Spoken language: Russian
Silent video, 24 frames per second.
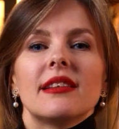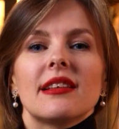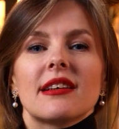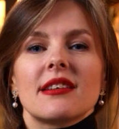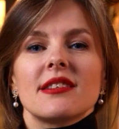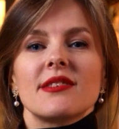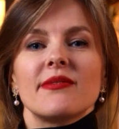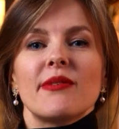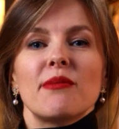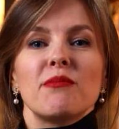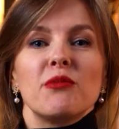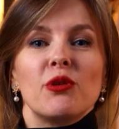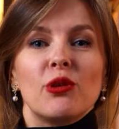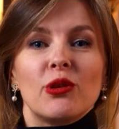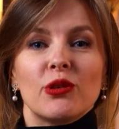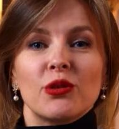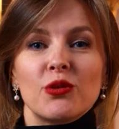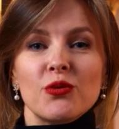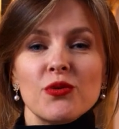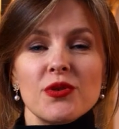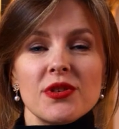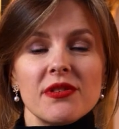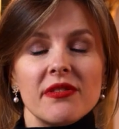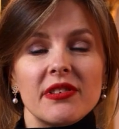Итак, с вами Юлия
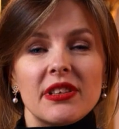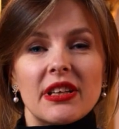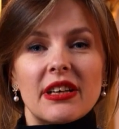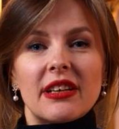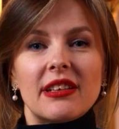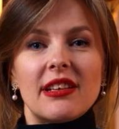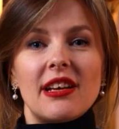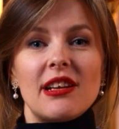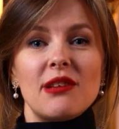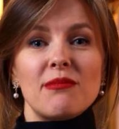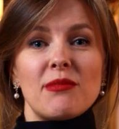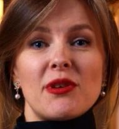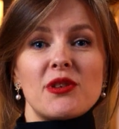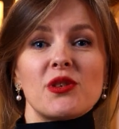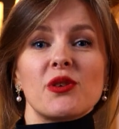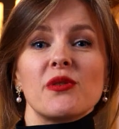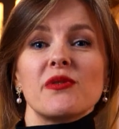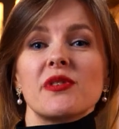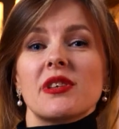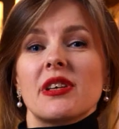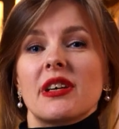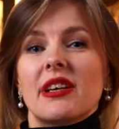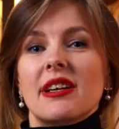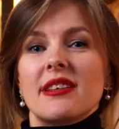Трусова на канале
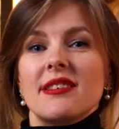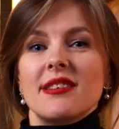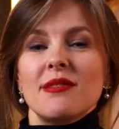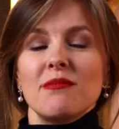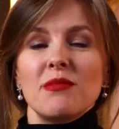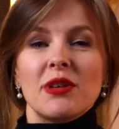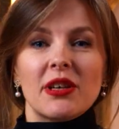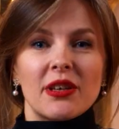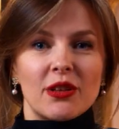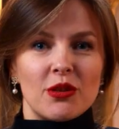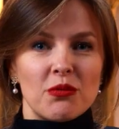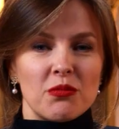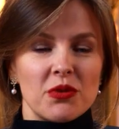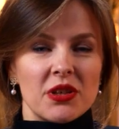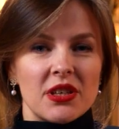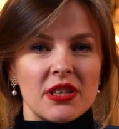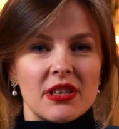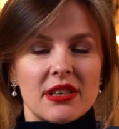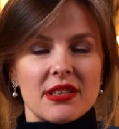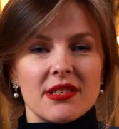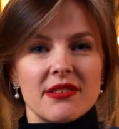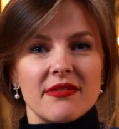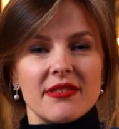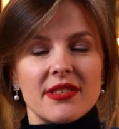Московской Академии Экономики
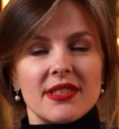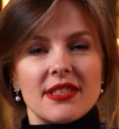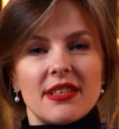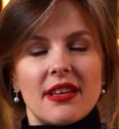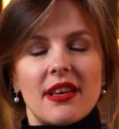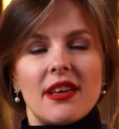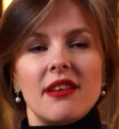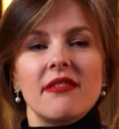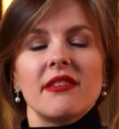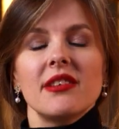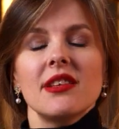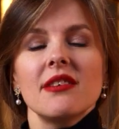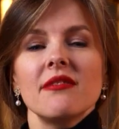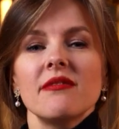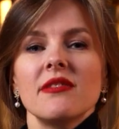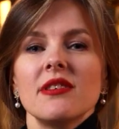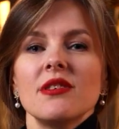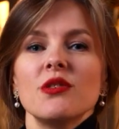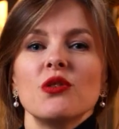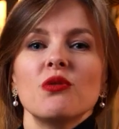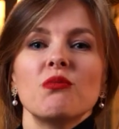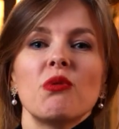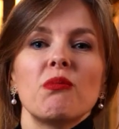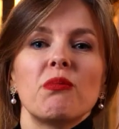и Развития. И в этом
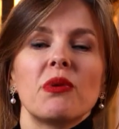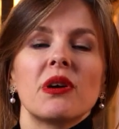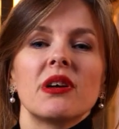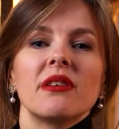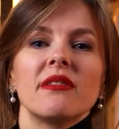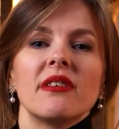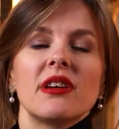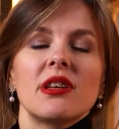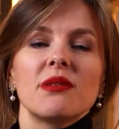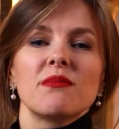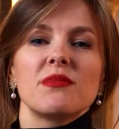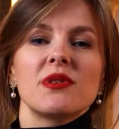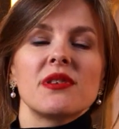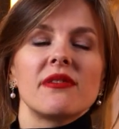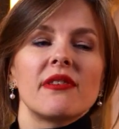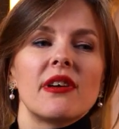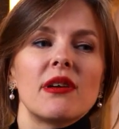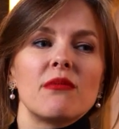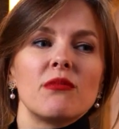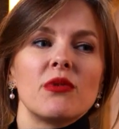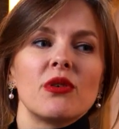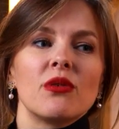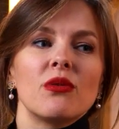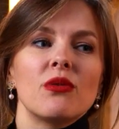видео мы поговорим с
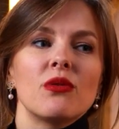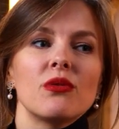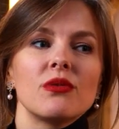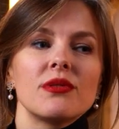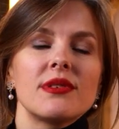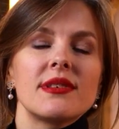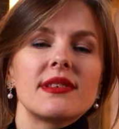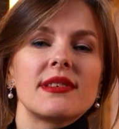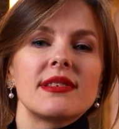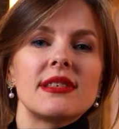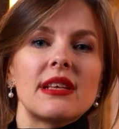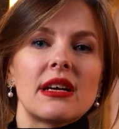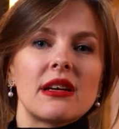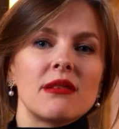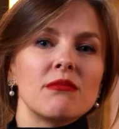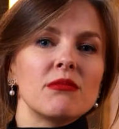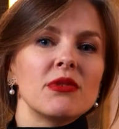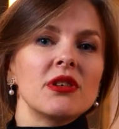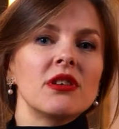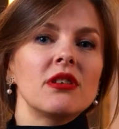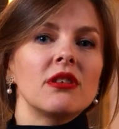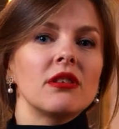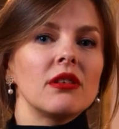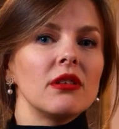вами о
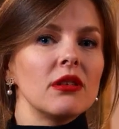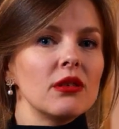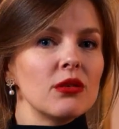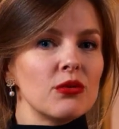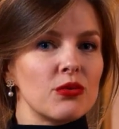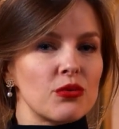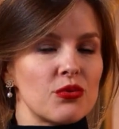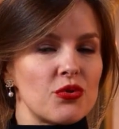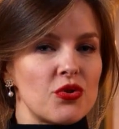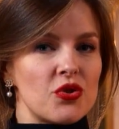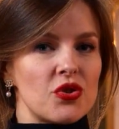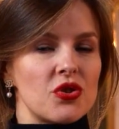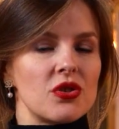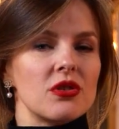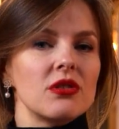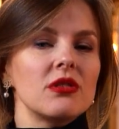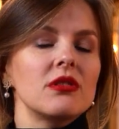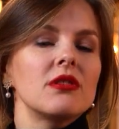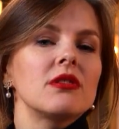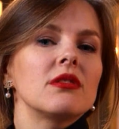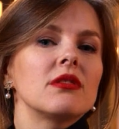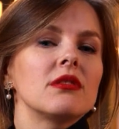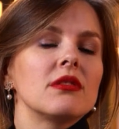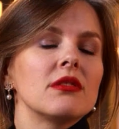самых
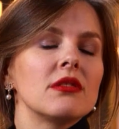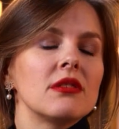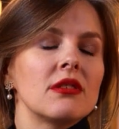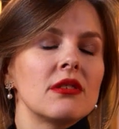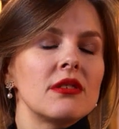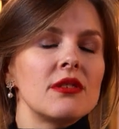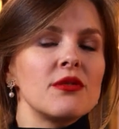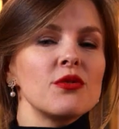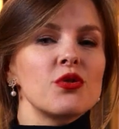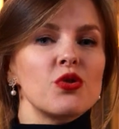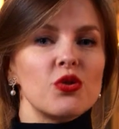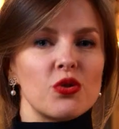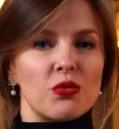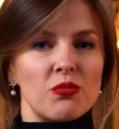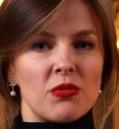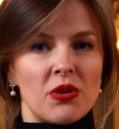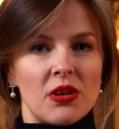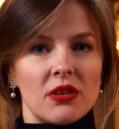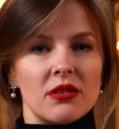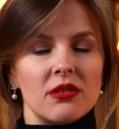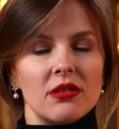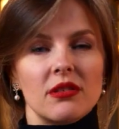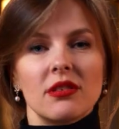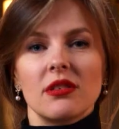лучших э,
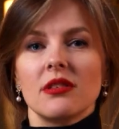инструментах